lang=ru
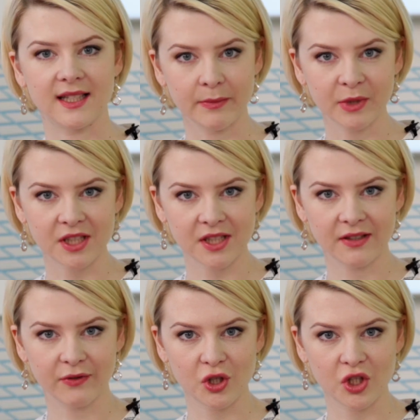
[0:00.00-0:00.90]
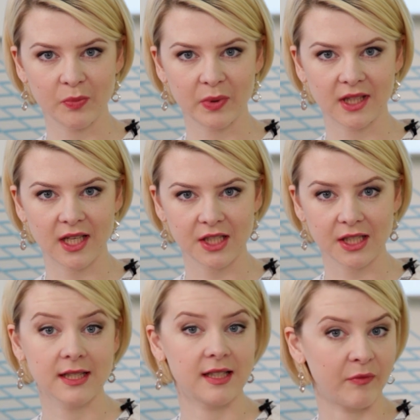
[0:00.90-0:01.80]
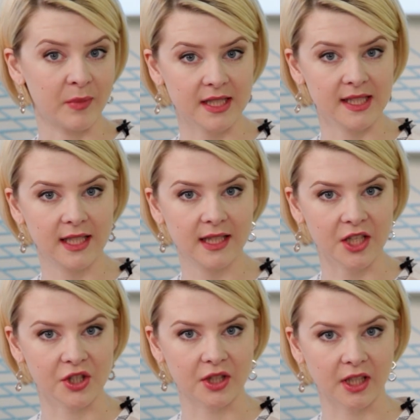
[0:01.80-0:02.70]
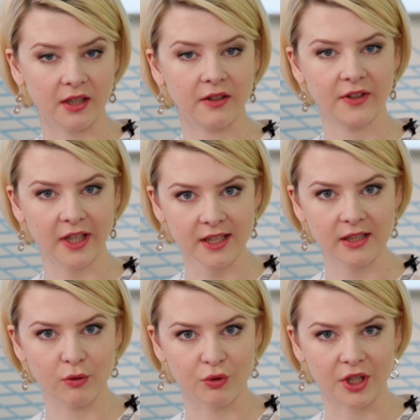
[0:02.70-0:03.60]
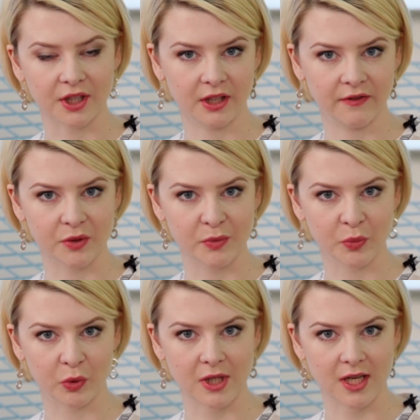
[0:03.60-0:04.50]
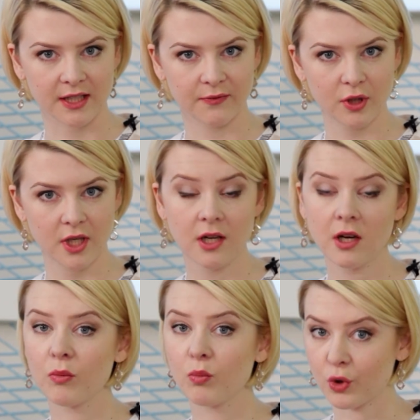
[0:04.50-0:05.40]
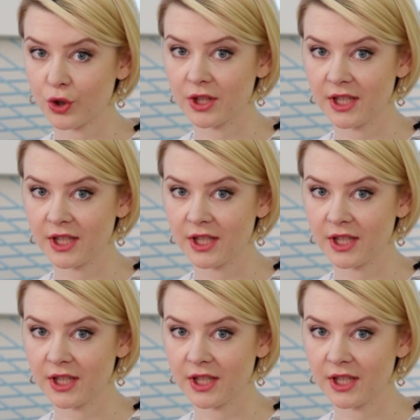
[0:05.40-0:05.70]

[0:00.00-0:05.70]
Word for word: А тема нашей сегодняшней передачи – совместно ли нажитое? В каких случаях недвижимость после развода можно